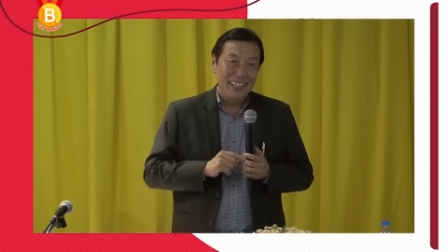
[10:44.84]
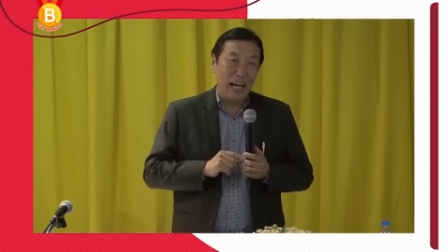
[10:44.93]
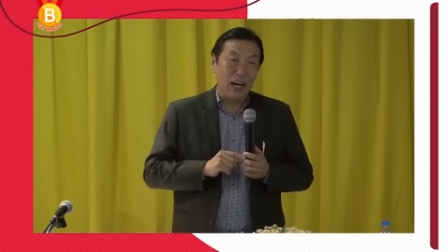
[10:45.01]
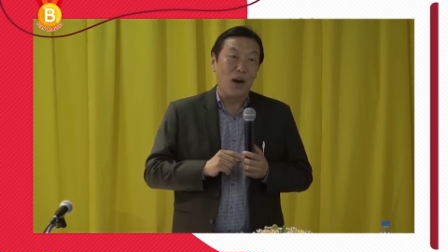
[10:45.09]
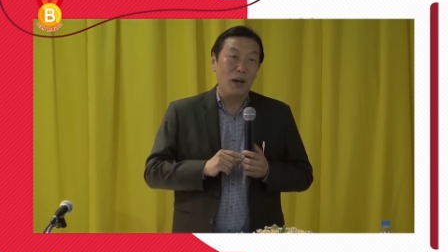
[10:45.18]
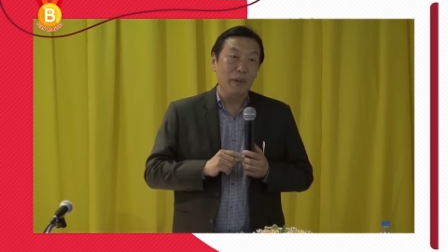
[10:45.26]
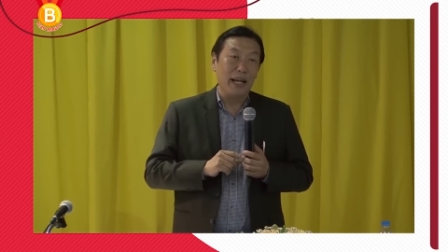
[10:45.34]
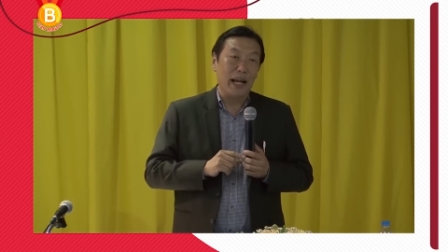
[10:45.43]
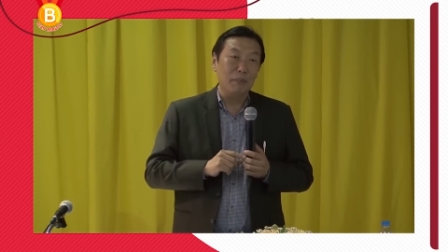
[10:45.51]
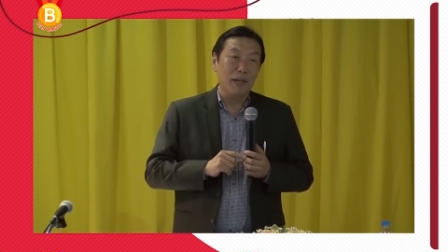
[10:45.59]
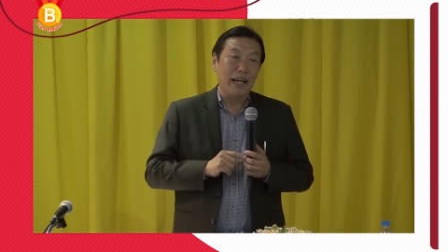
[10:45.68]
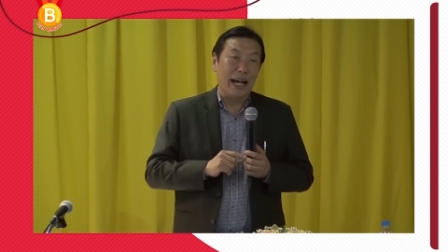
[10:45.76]
อร่อยไหมครั
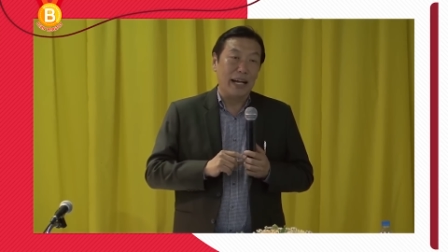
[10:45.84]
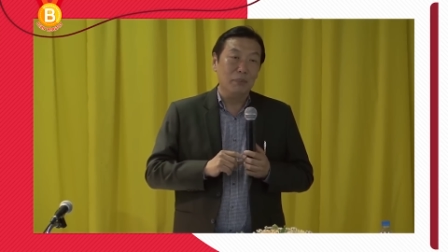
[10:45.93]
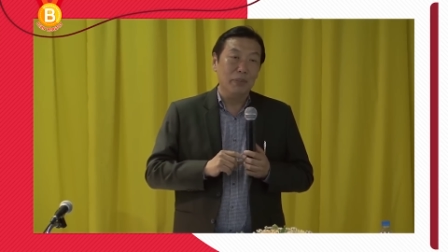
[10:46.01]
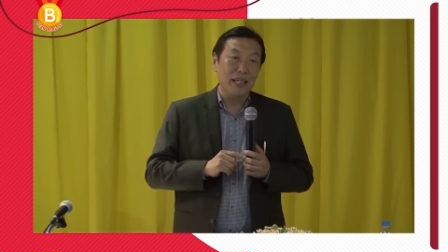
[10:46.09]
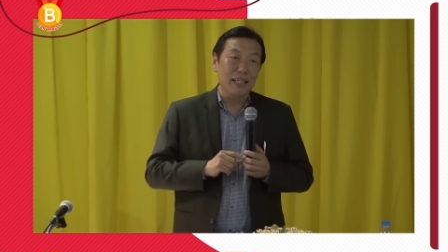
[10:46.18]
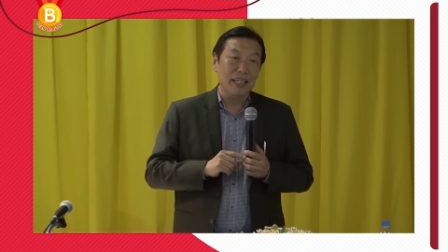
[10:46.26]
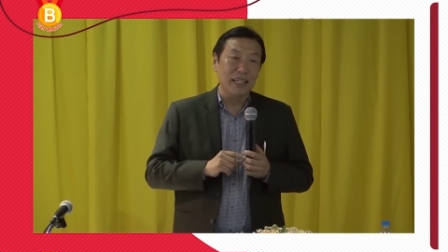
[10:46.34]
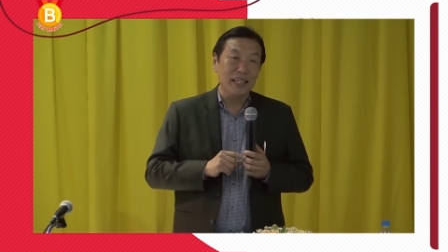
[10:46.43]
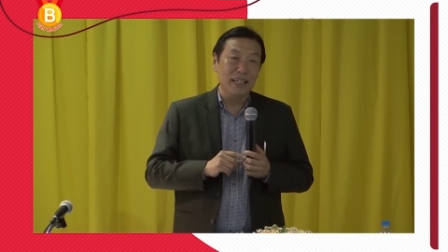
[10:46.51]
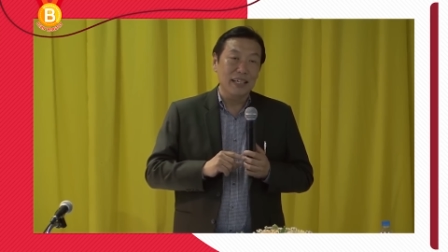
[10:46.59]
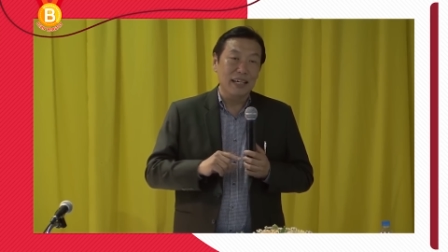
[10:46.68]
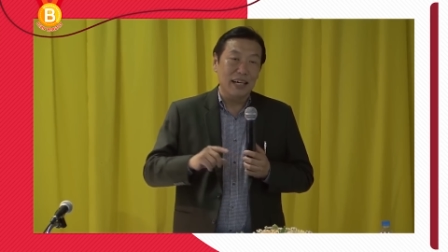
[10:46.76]
บ อาหารอำเภอนี้
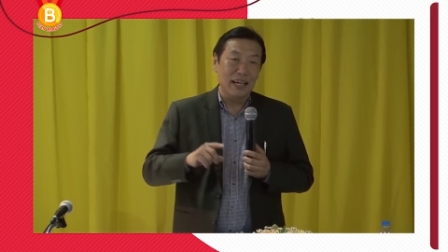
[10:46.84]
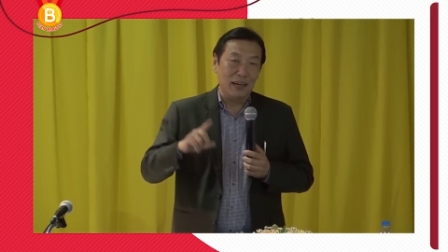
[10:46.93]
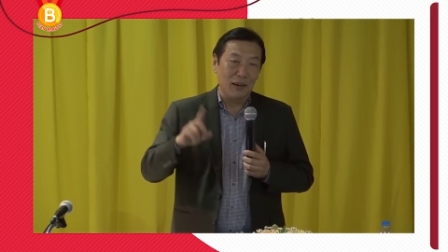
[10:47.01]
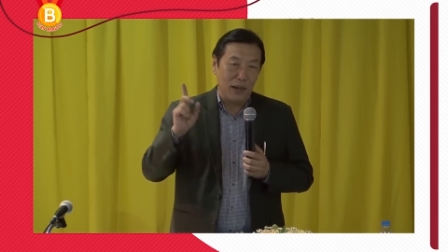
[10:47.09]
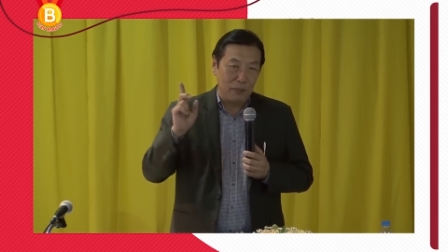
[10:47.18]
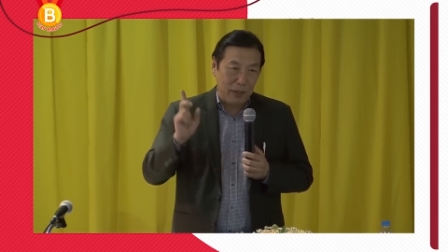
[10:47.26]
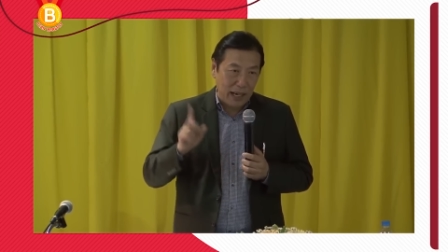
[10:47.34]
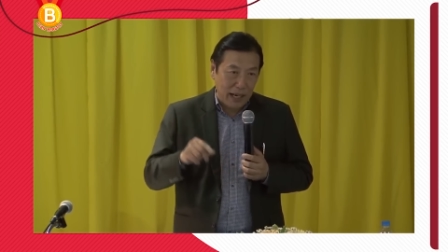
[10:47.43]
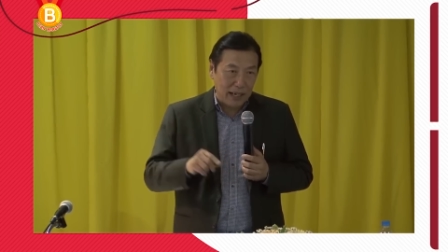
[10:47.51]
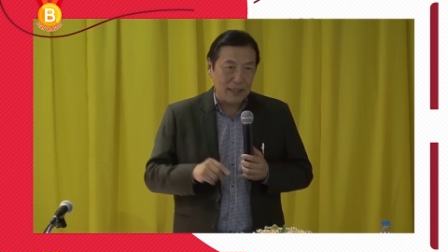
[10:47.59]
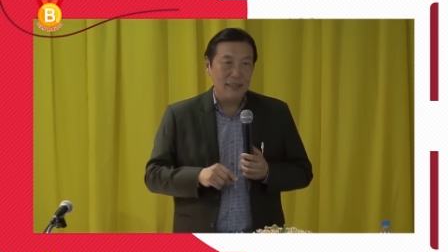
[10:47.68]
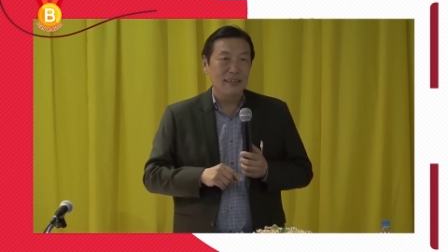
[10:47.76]
อร่อยมา
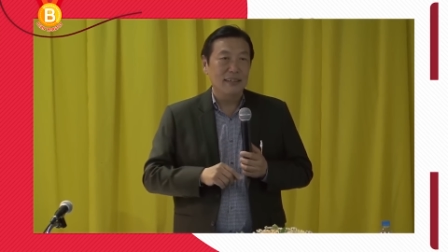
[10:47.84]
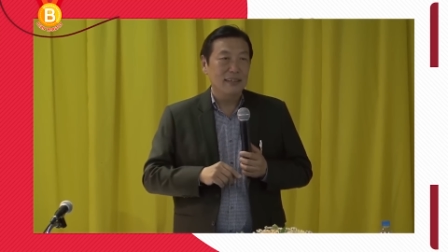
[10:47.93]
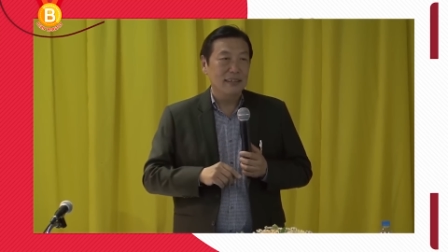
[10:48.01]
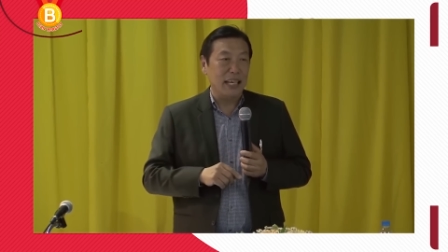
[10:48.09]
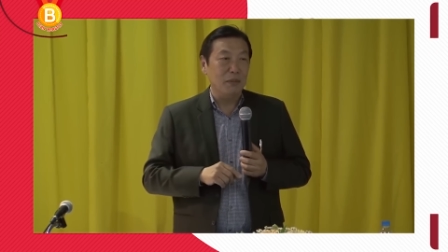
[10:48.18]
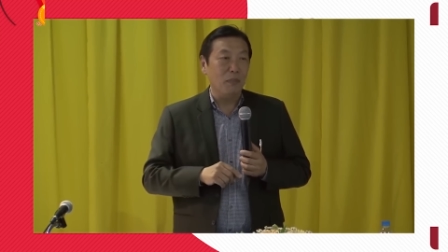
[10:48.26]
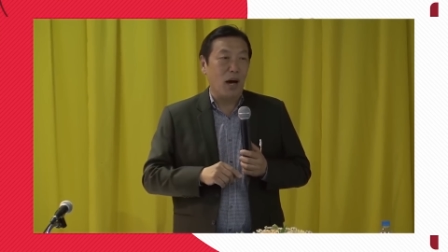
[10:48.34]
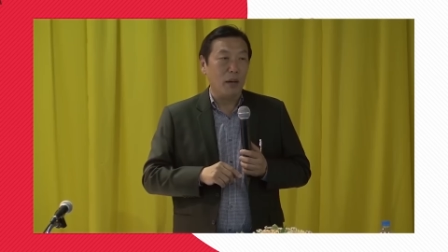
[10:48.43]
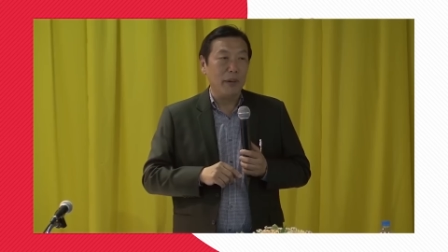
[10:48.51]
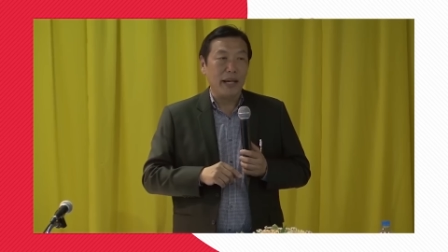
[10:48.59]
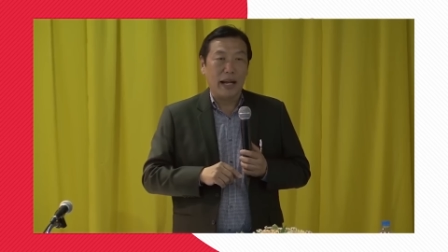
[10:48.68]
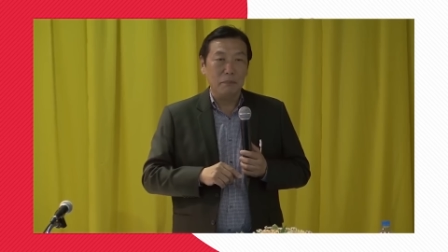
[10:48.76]
ก กินบ่อย
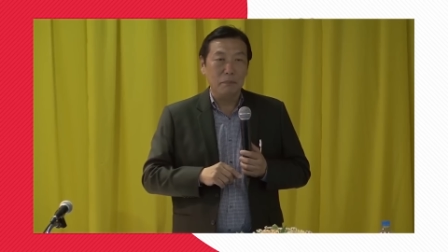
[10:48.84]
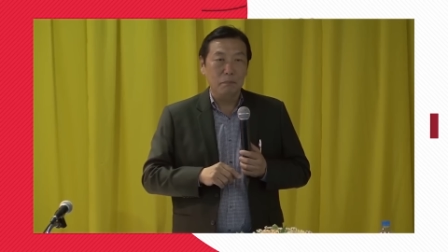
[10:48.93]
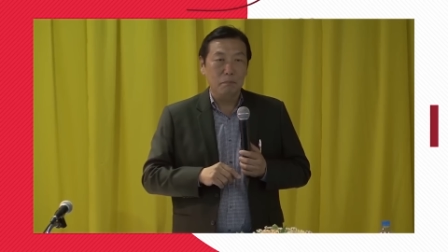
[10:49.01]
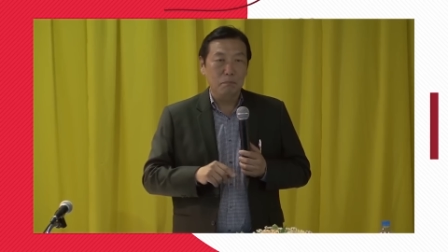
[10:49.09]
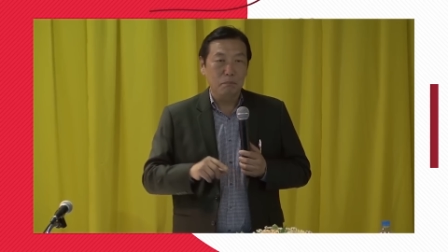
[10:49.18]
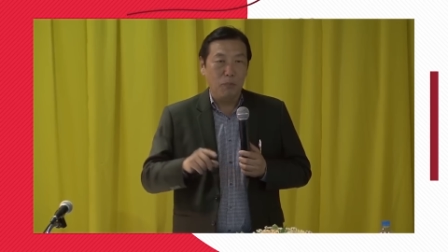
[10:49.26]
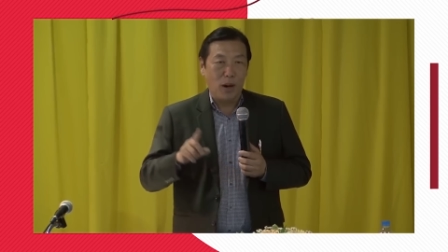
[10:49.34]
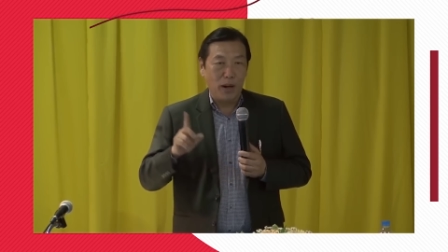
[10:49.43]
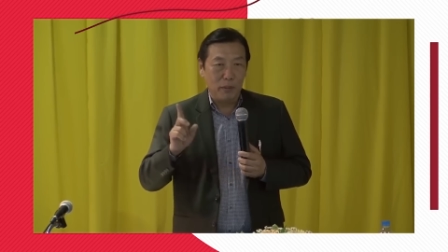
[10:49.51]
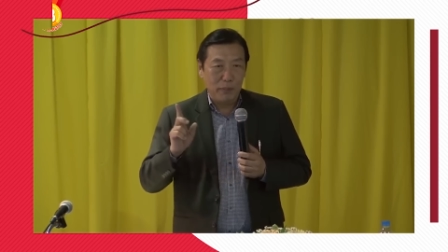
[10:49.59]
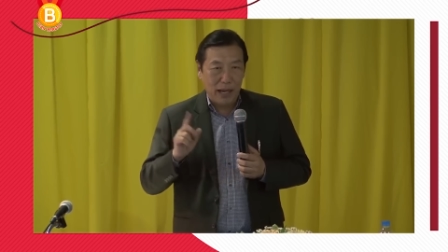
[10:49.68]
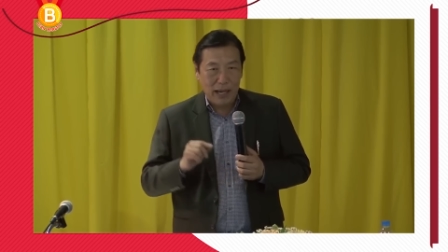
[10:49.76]
ไหมครับ บ่อย
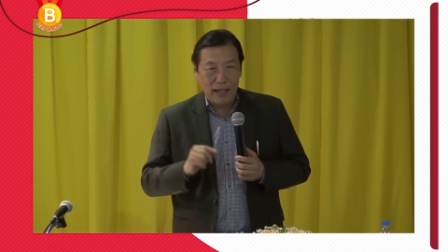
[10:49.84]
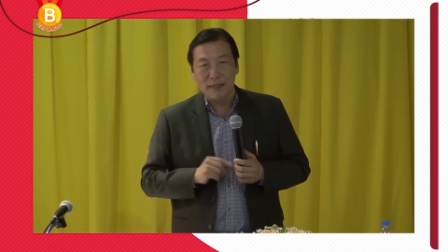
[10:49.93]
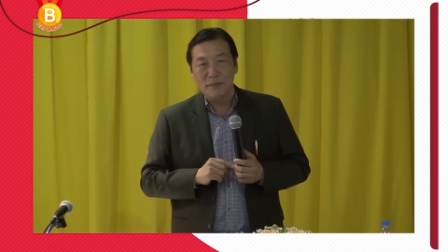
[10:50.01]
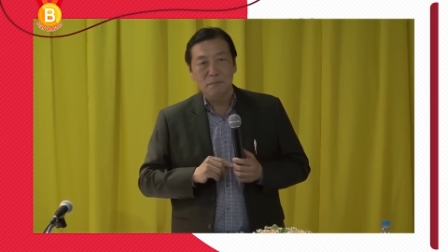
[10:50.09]
มาก